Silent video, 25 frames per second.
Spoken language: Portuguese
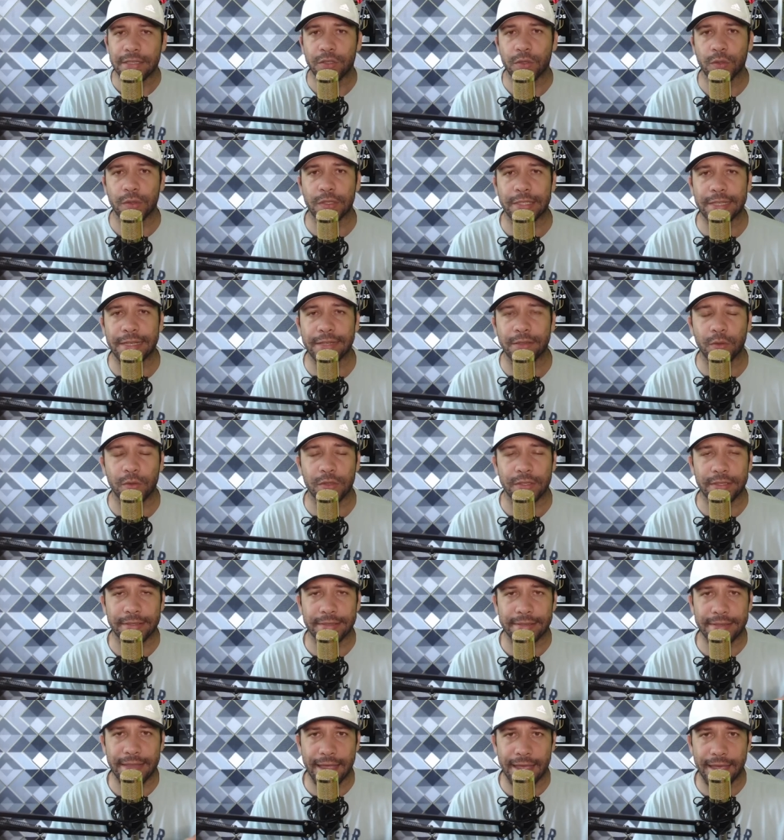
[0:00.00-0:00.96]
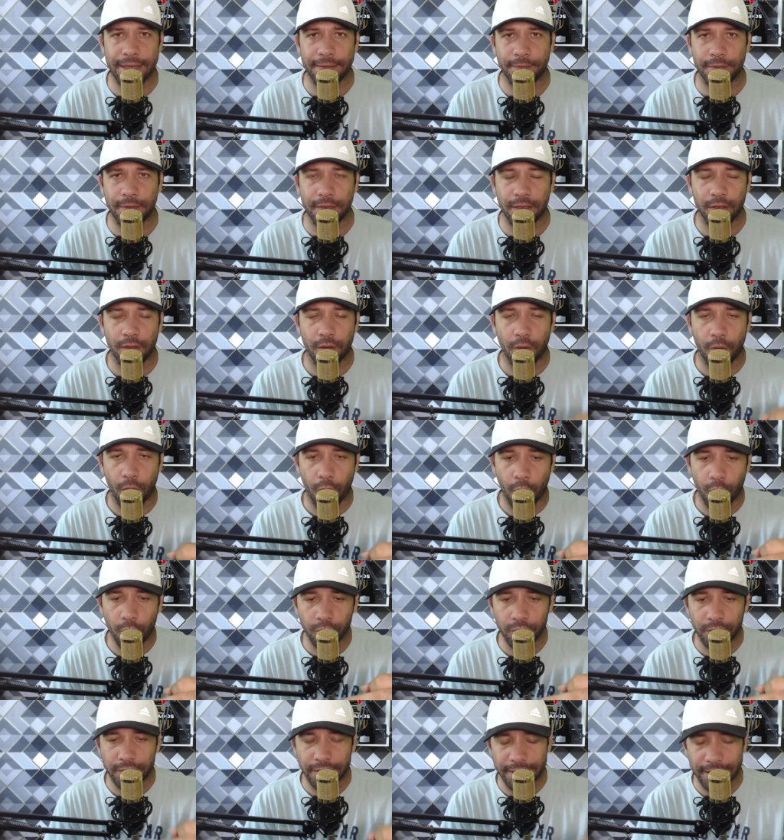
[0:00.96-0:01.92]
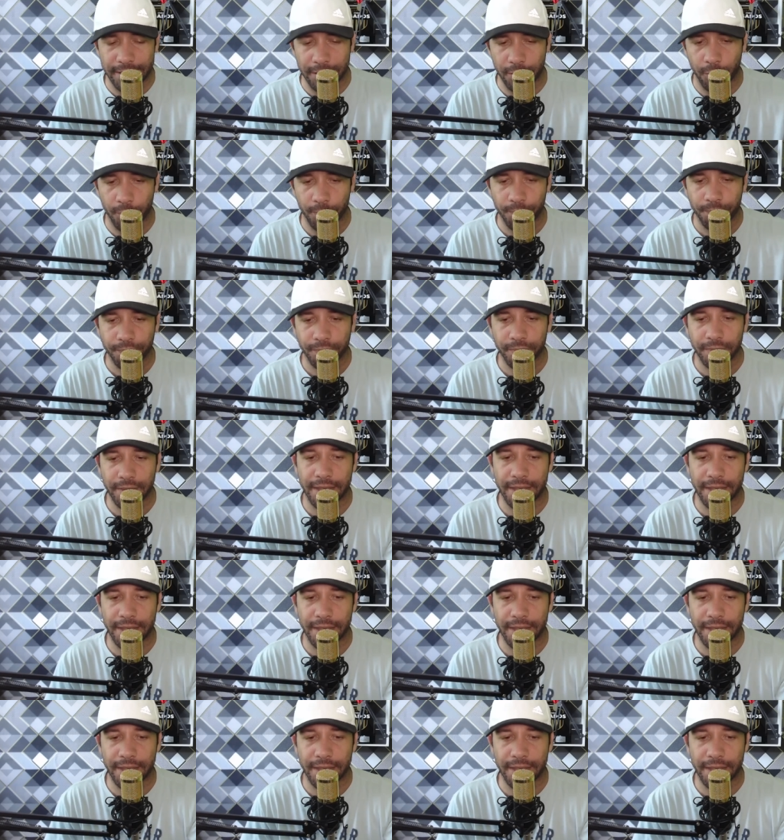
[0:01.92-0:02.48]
o Santos deve ou não,